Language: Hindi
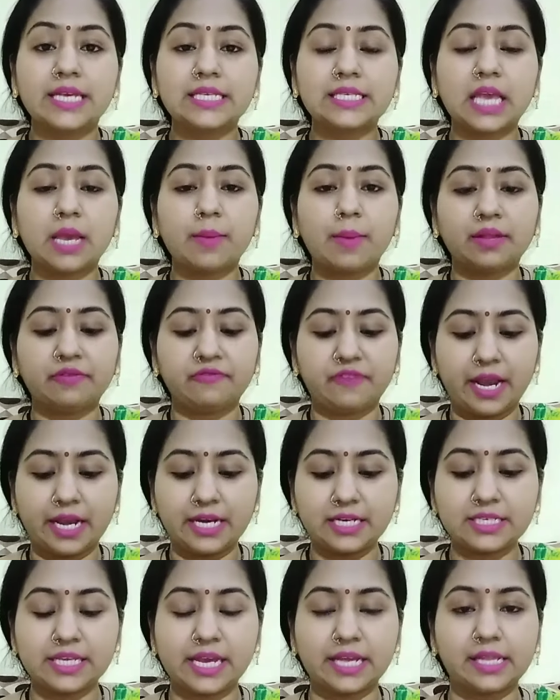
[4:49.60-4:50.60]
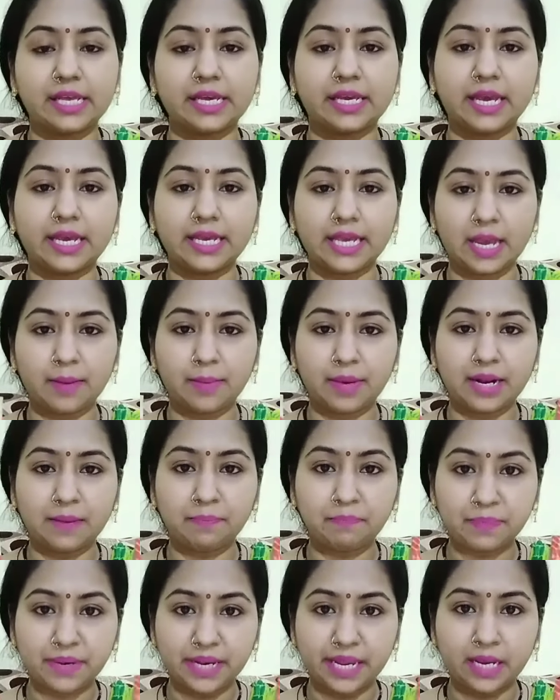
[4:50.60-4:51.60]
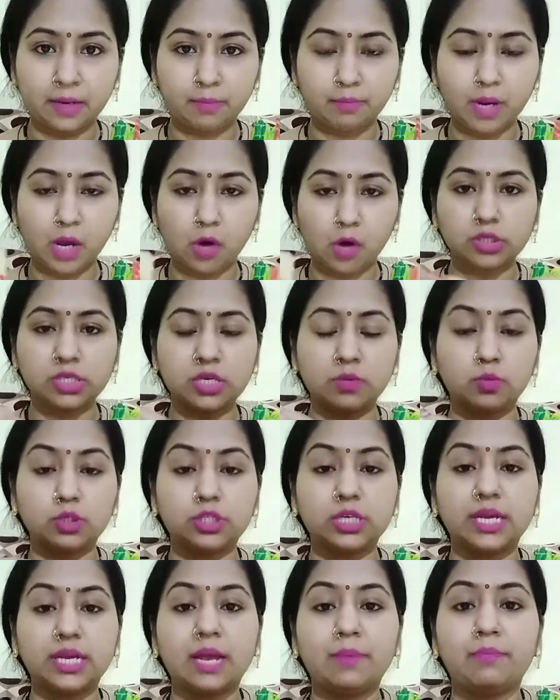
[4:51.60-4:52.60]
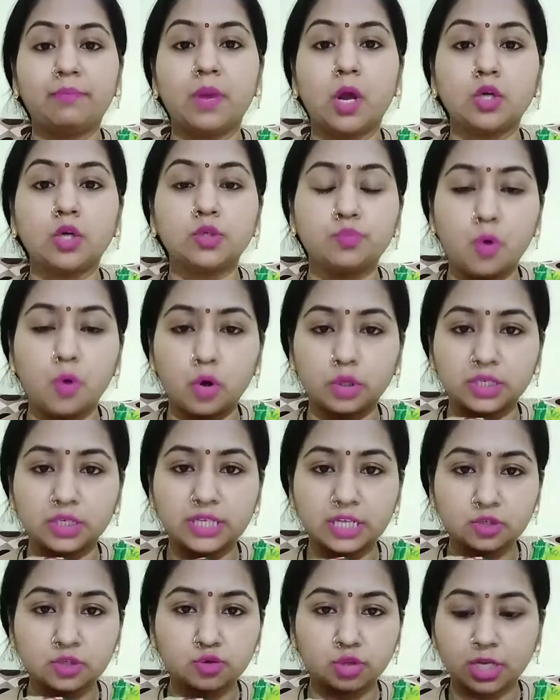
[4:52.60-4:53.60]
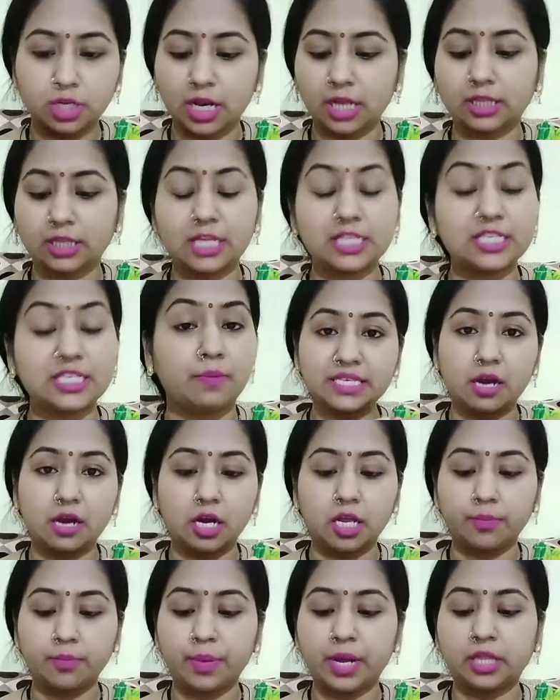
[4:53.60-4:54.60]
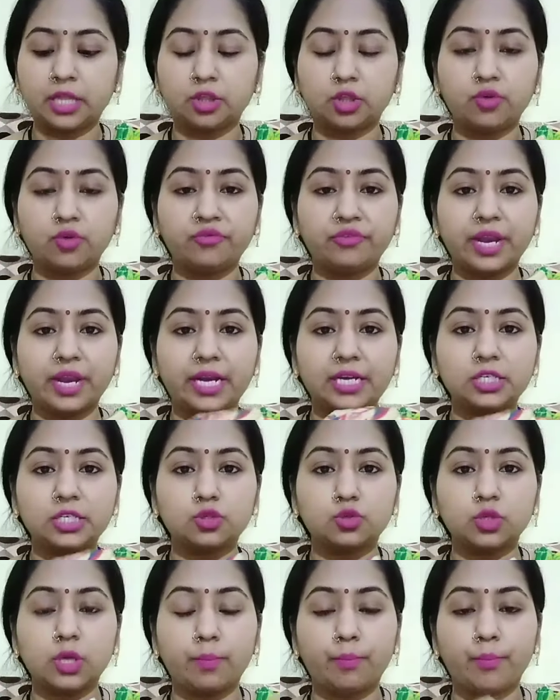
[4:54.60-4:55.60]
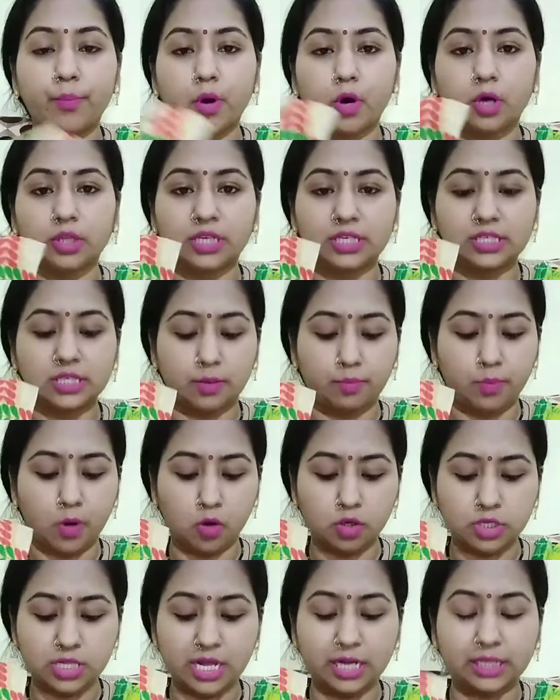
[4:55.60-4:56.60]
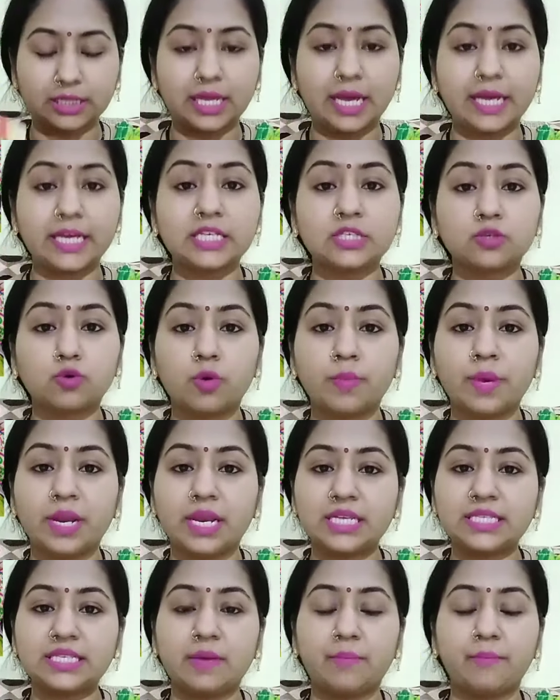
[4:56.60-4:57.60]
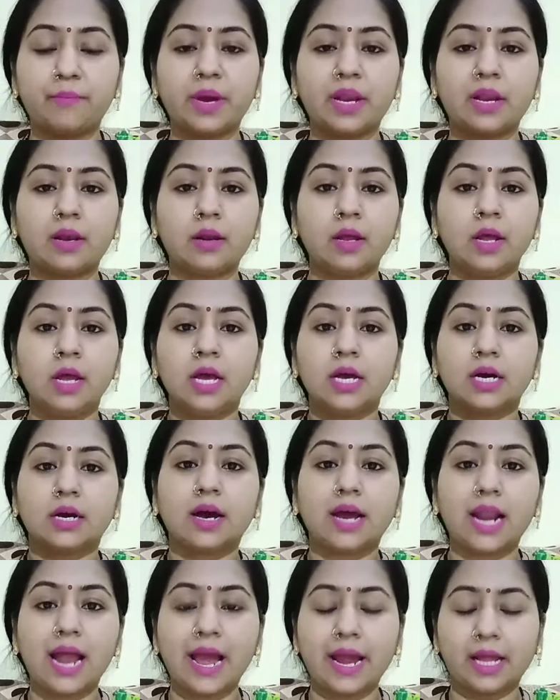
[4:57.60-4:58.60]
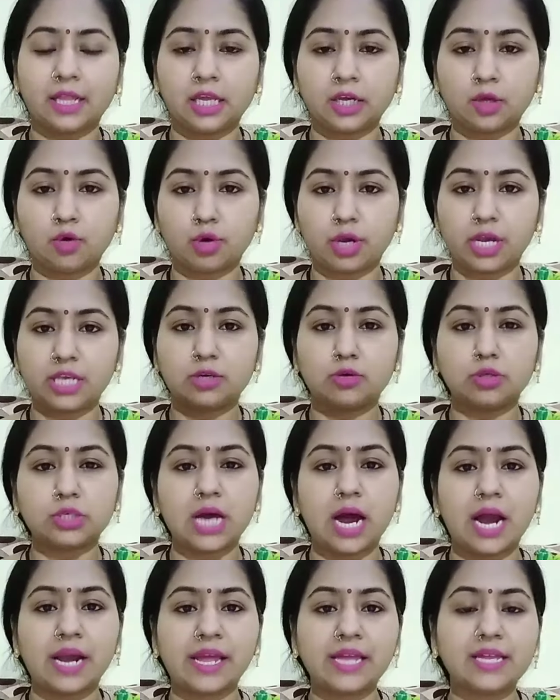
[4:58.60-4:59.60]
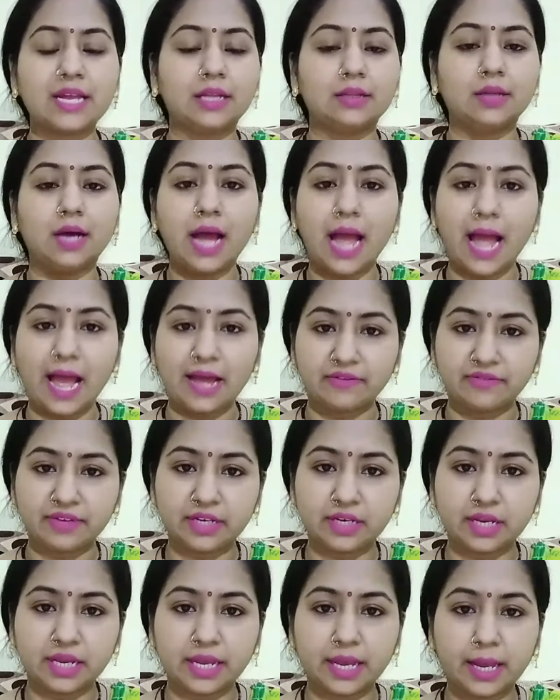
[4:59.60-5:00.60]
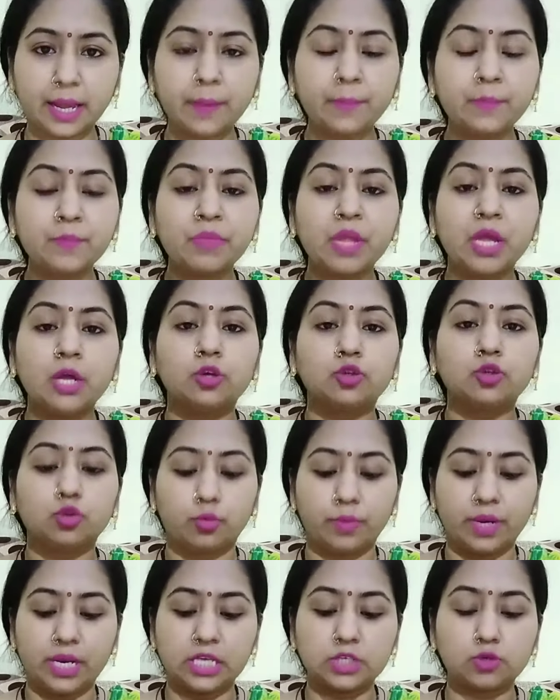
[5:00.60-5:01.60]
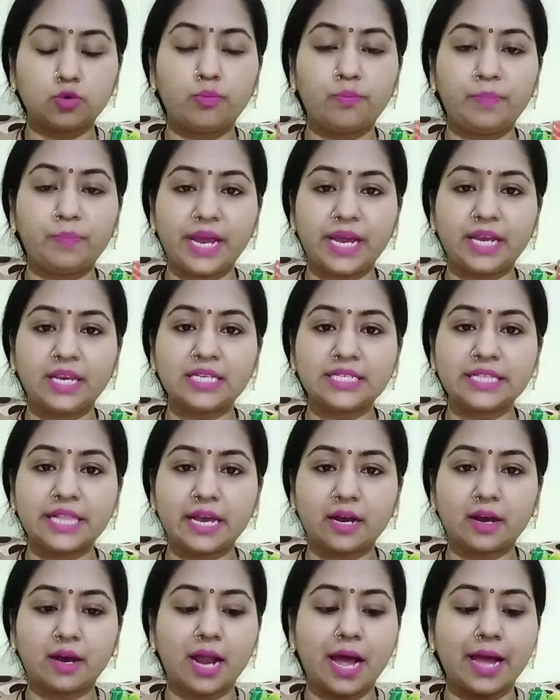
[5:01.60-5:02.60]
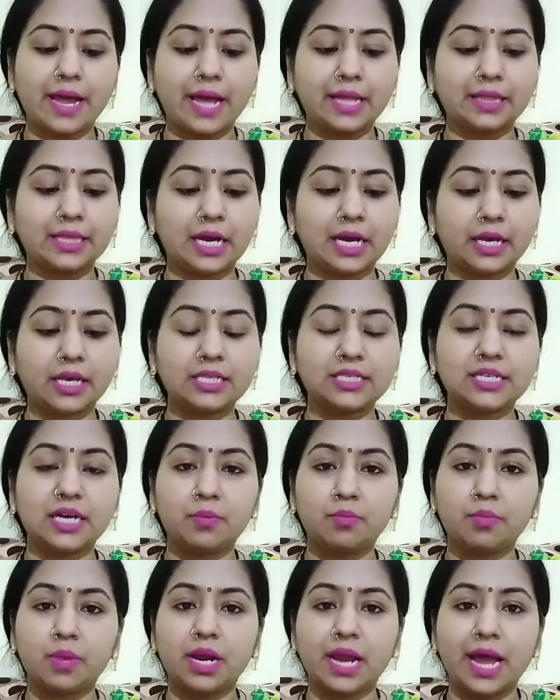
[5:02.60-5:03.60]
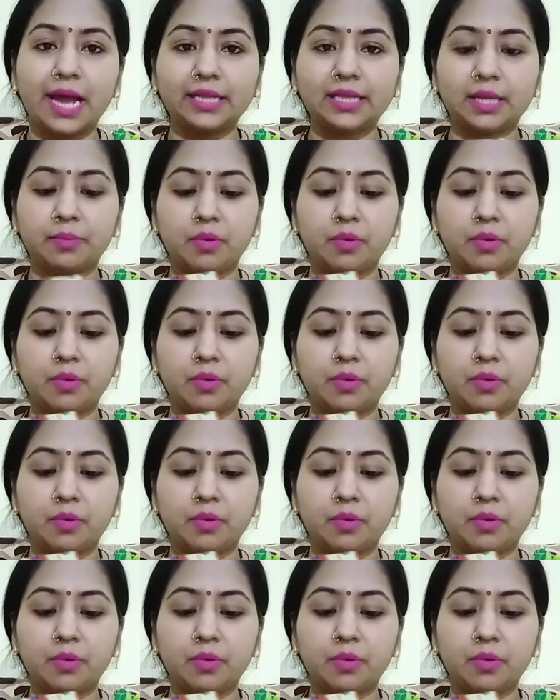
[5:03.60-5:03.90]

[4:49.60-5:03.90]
इसके बाद फ्रेंड्स ये देखिए ये मेरा प्लेन ब्लाउज़ है मुझे ये ब्लाउज़ बहुत ही ज़्यादा सुंदर लगता है जब साड़ी पहनती हूँ फ्रेंड्स तो ये बहुत अच्छा ब्लाउज़ लगता है इसको मैंने सिंपल कराया था क्योंकि जो साड़ी ज़्यादा हैवी नहीं है तो मैंने इसको प्लेन इसलिए कराया है ताकि जब मन आए